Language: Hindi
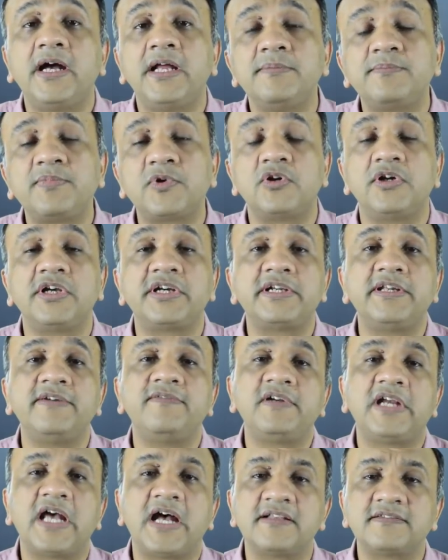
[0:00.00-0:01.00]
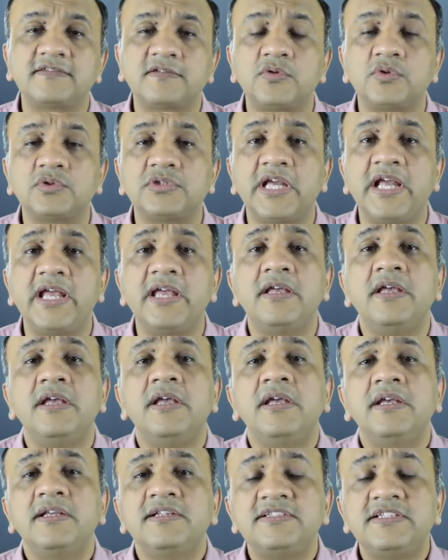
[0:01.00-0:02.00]
अनप्रोडक्टिव टास्क होते हैं
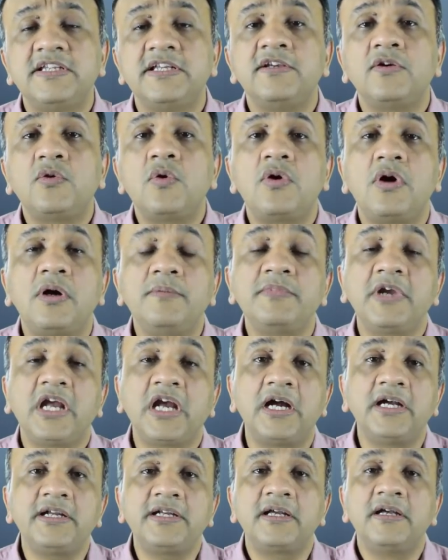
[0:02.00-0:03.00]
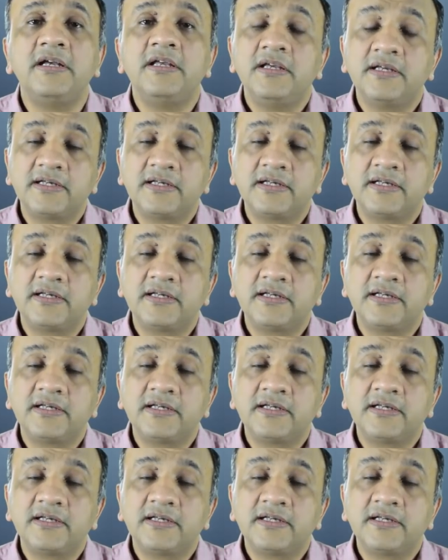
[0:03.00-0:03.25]
हैं जिनको हम कट